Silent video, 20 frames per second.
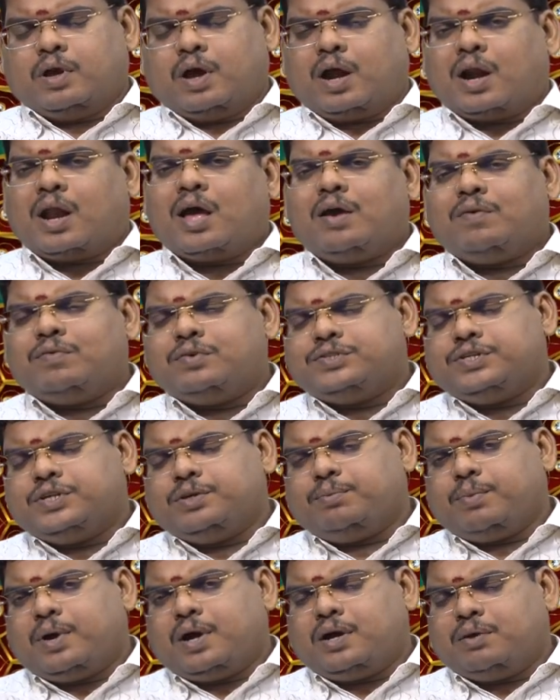
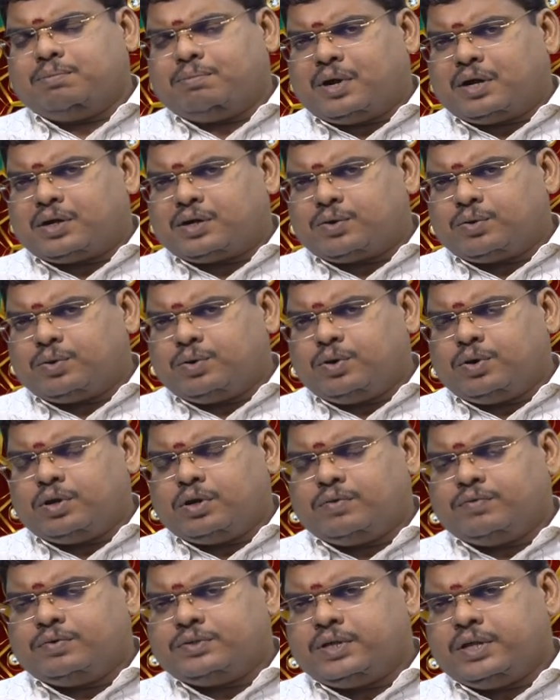அனாவசியமாக
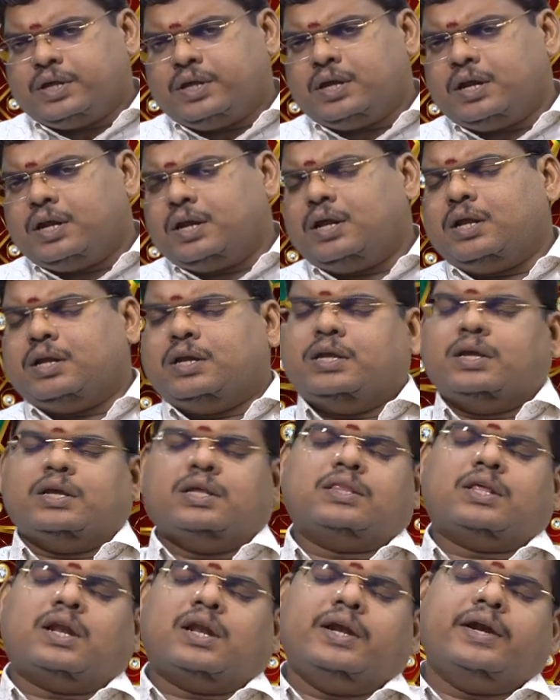மற்றவர்களுடைய விஷயங்களில்
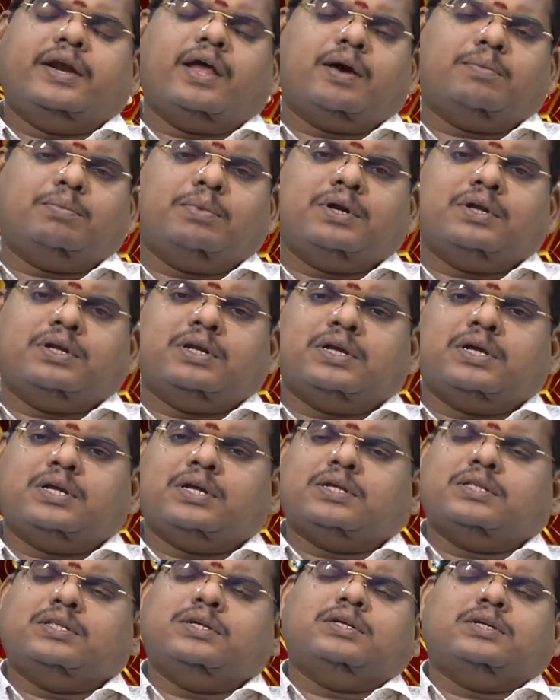நீங்கள் தலையிடாமல்
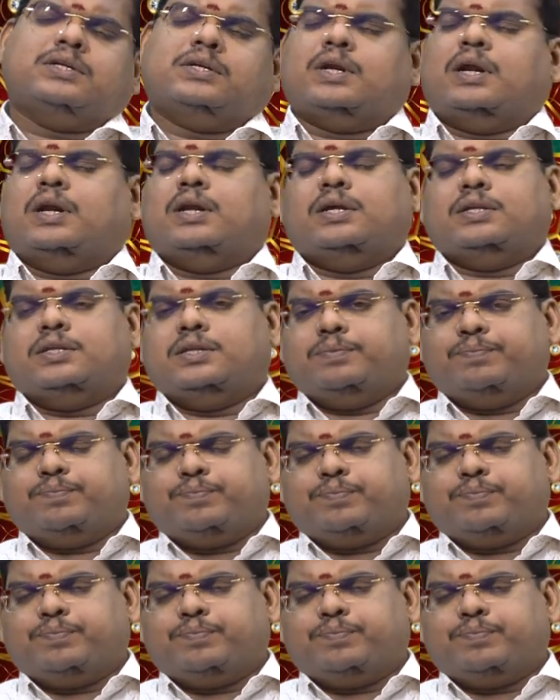இருக்கிறது நல்லது